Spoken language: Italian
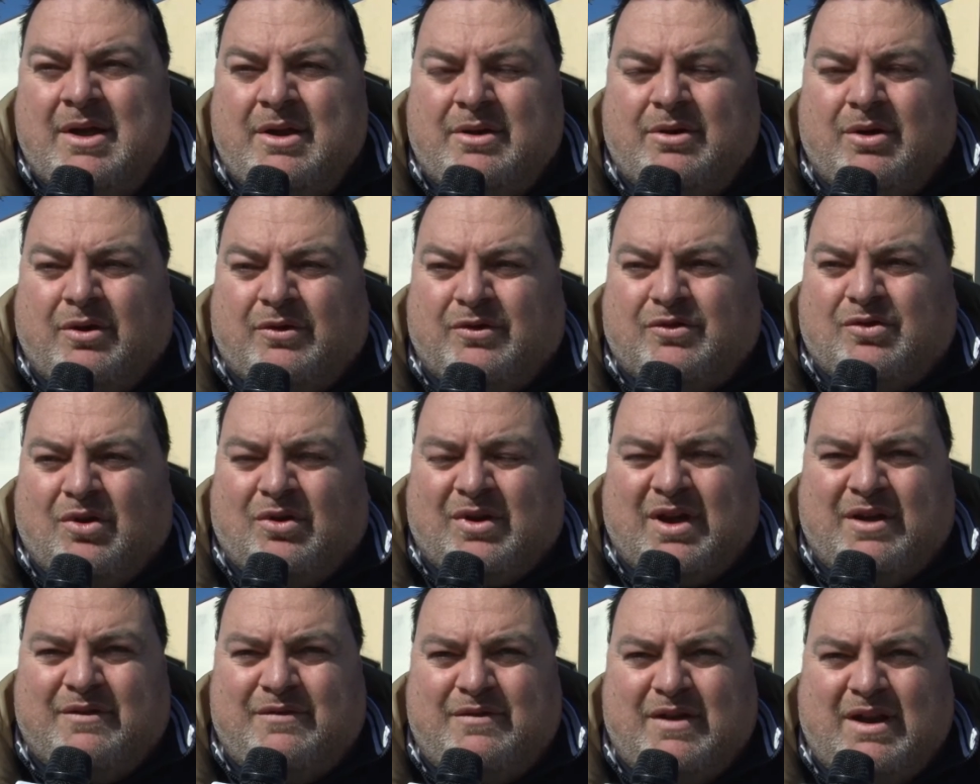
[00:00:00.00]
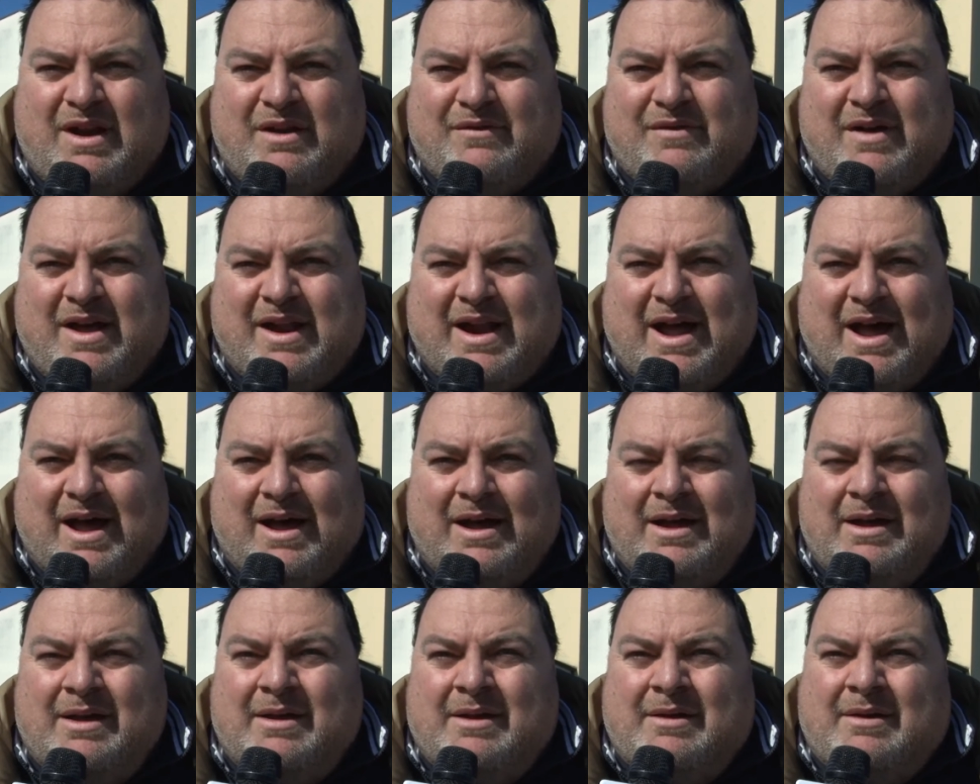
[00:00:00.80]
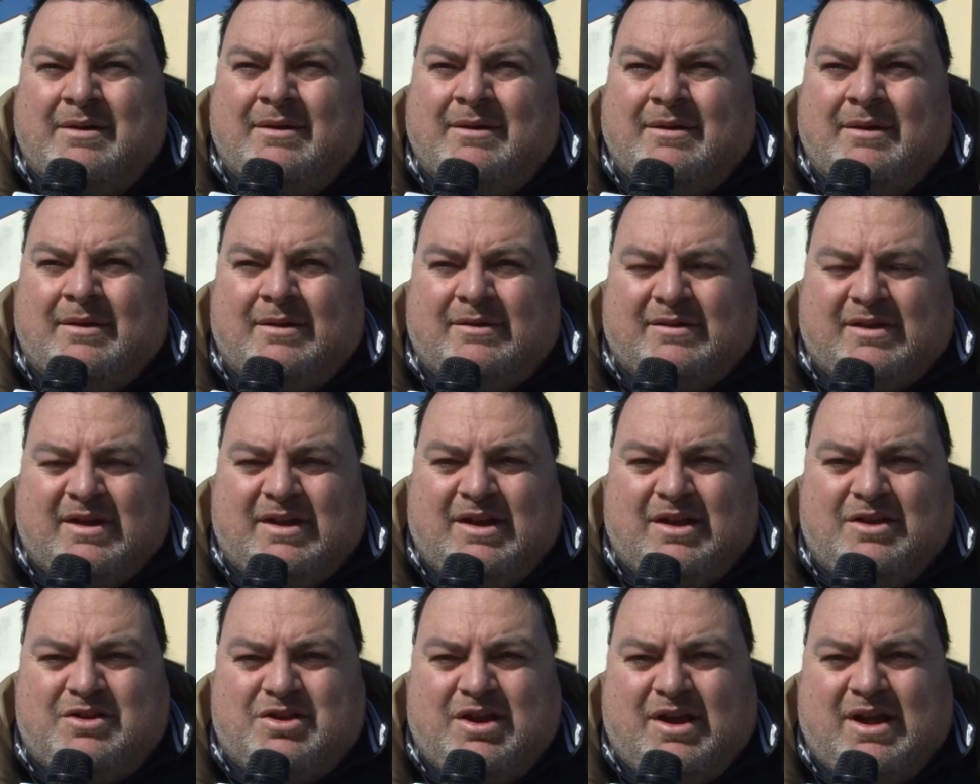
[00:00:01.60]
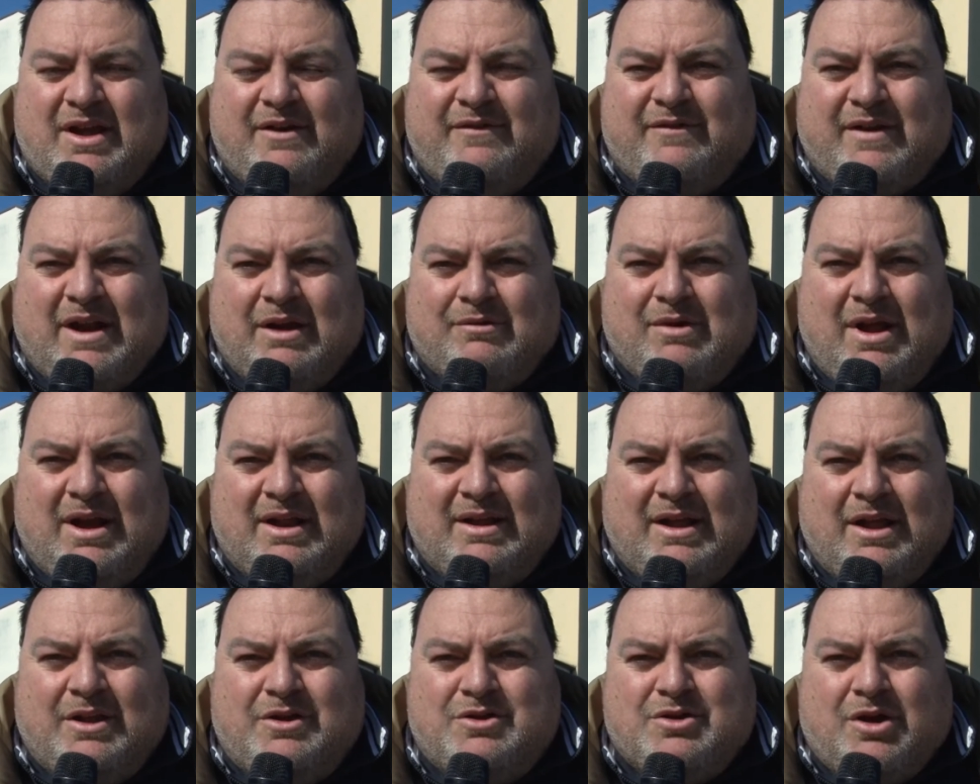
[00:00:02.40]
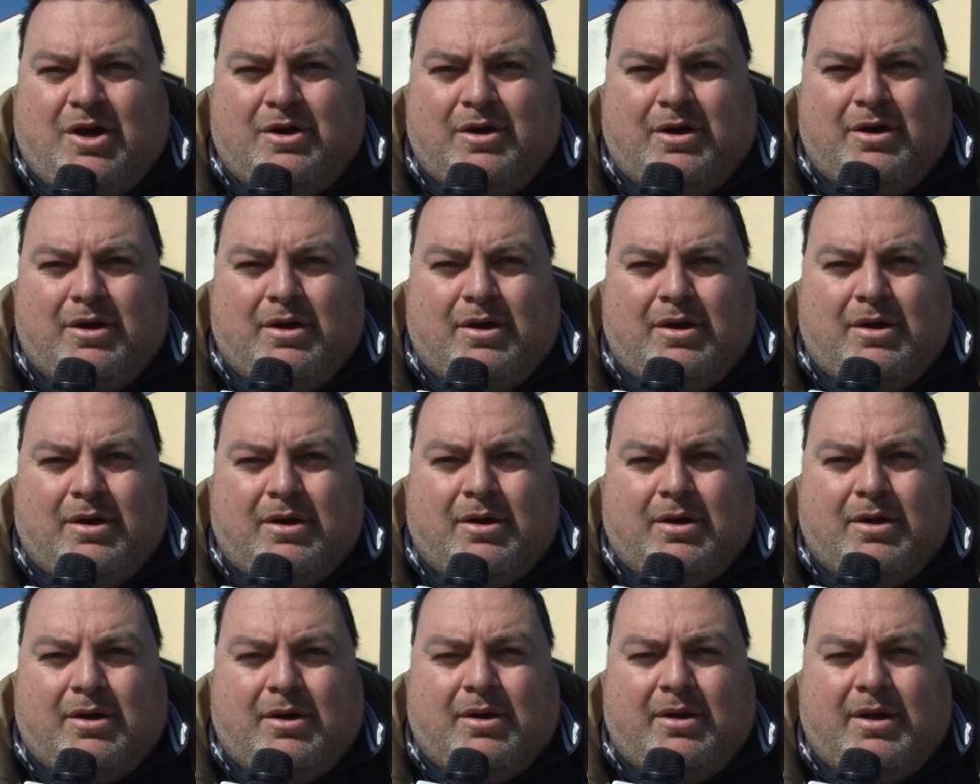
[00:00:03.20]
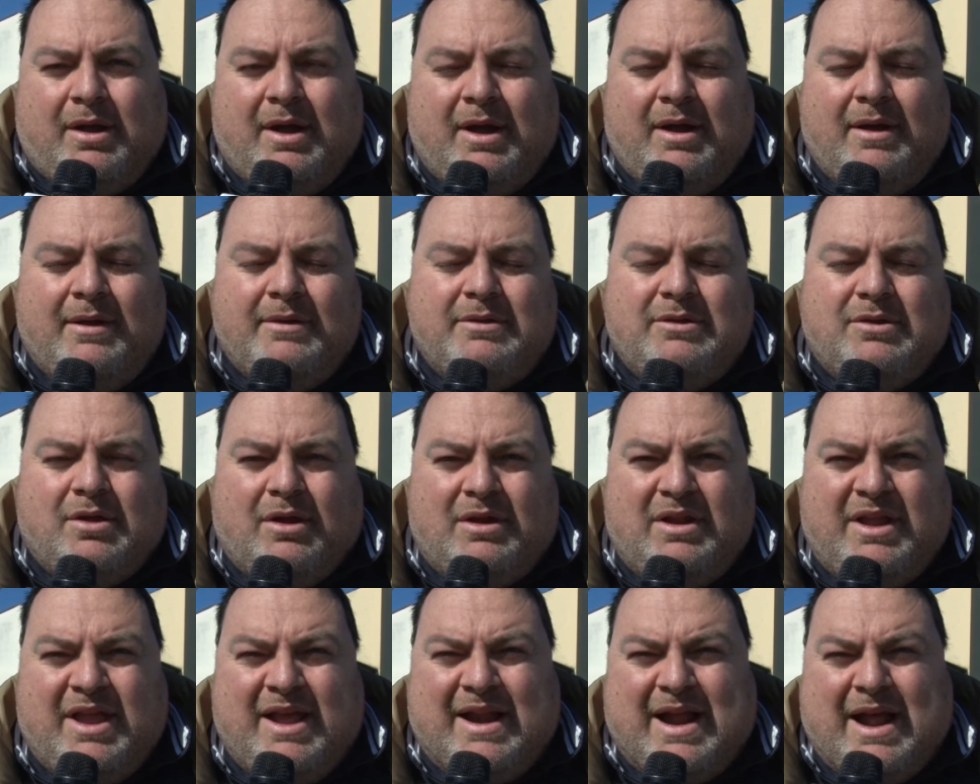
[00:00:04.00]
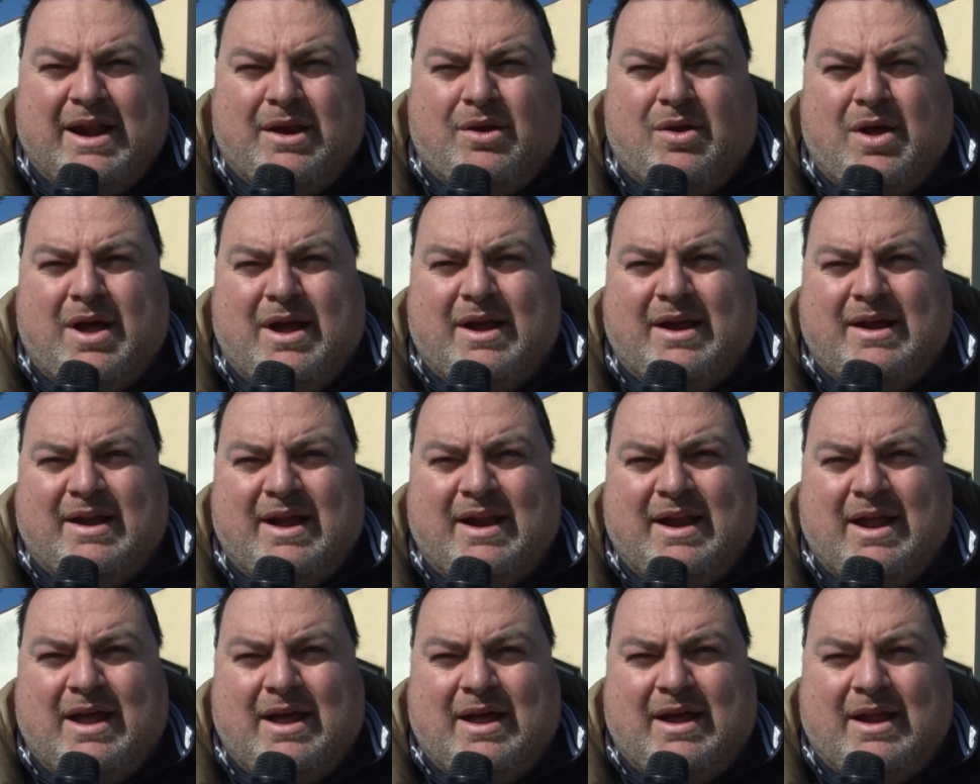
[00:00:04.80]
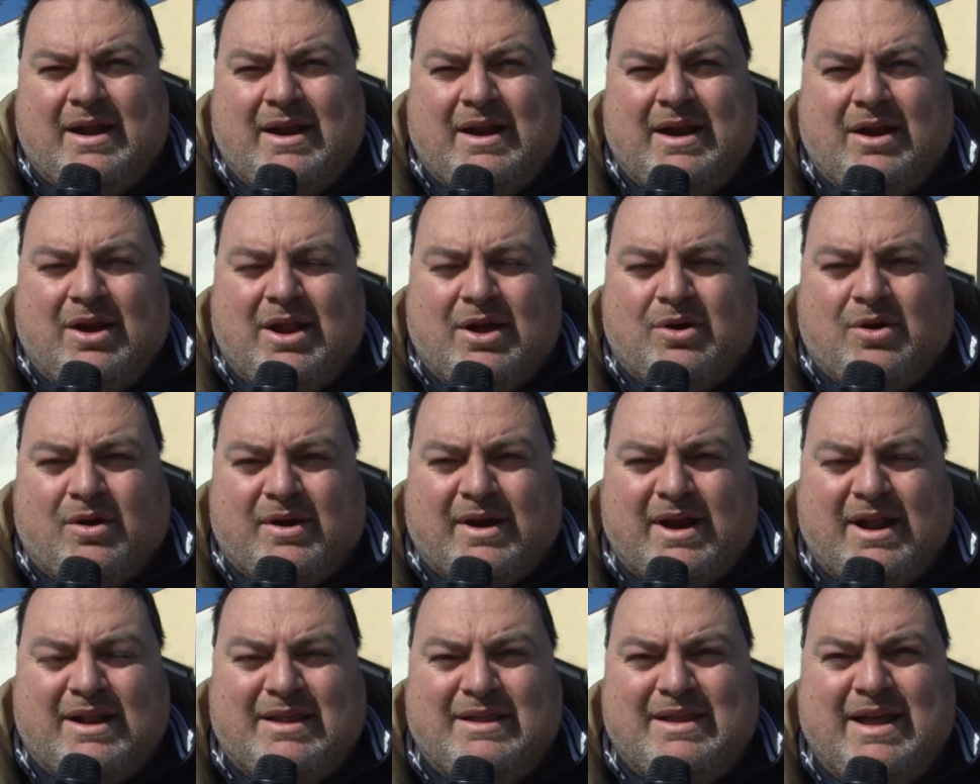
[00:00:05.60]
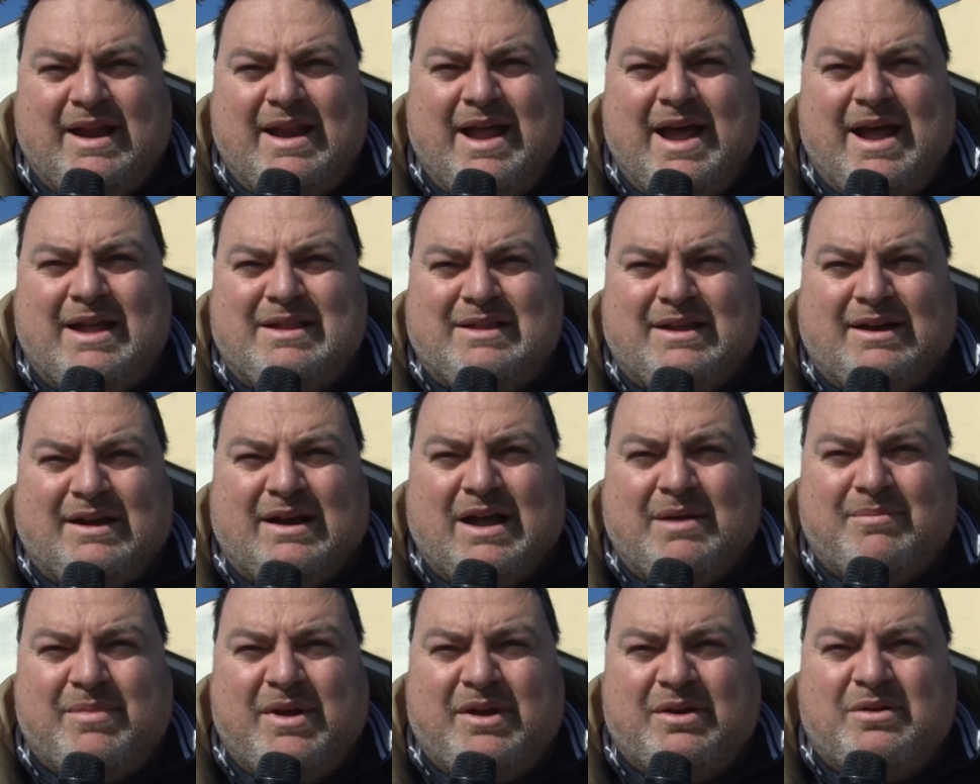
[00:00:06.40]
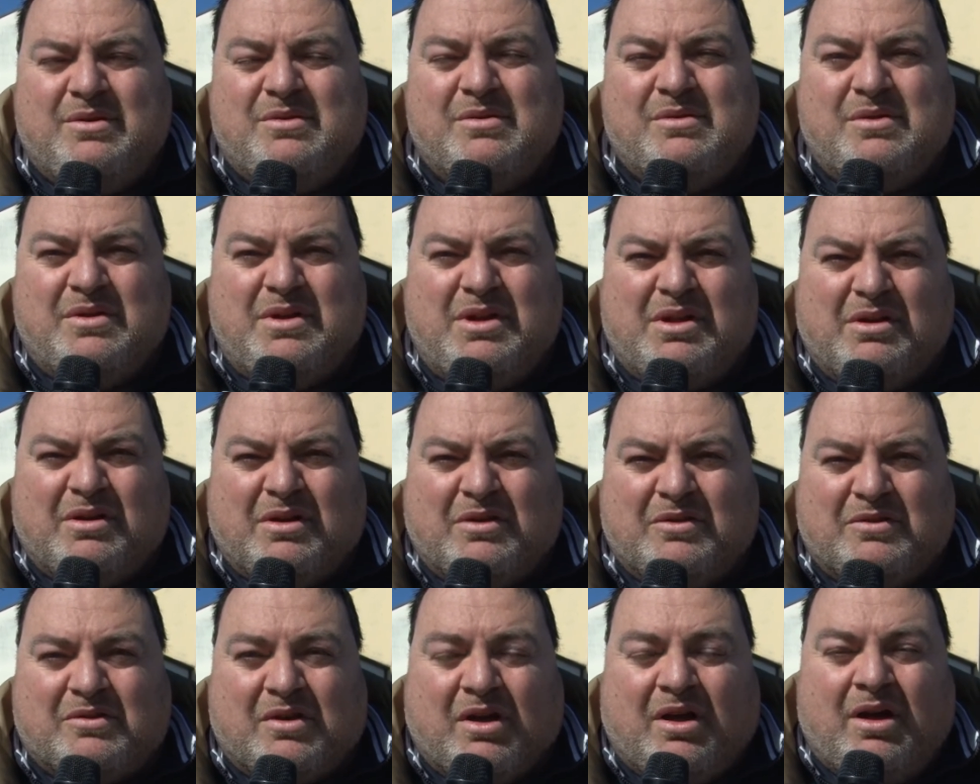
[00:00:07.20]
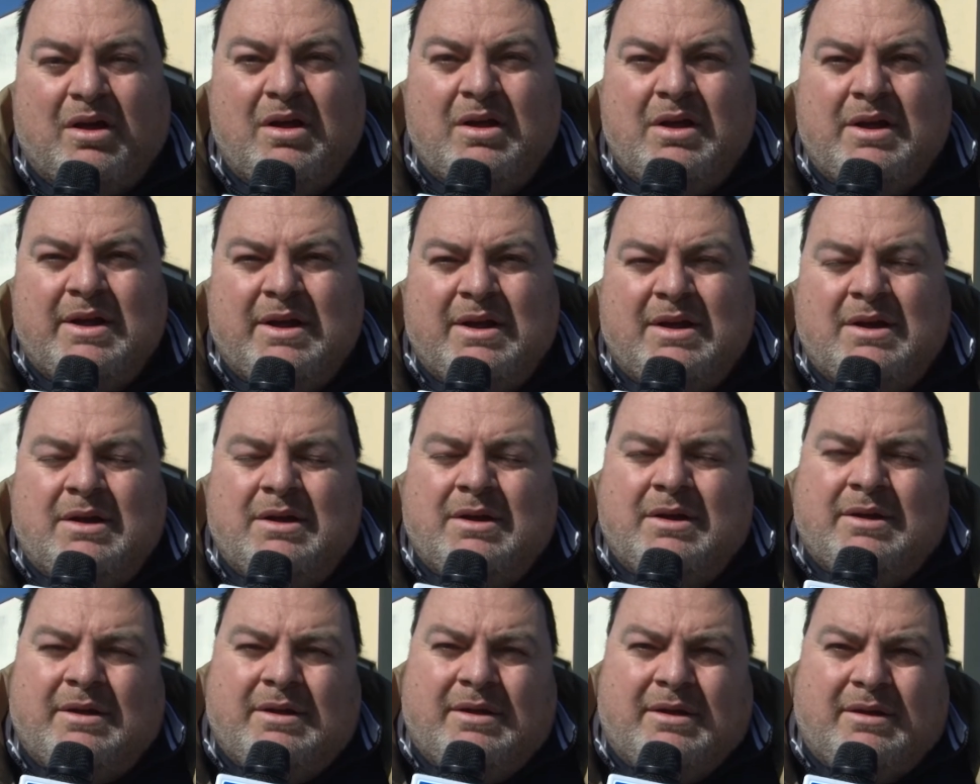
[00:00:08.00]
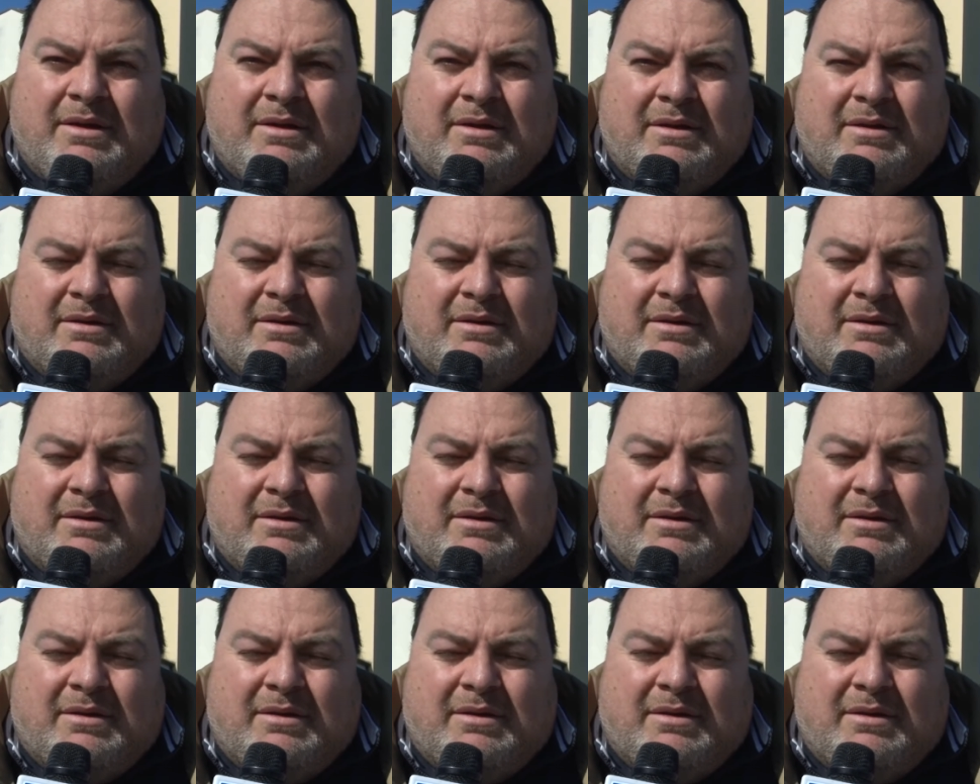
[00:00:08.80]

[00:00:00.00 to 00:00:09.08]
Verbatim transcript: non so che fine farà, si dice che fra qualche giorno toglieranno anche la, la corrente elettrica, per cui io non so, eh,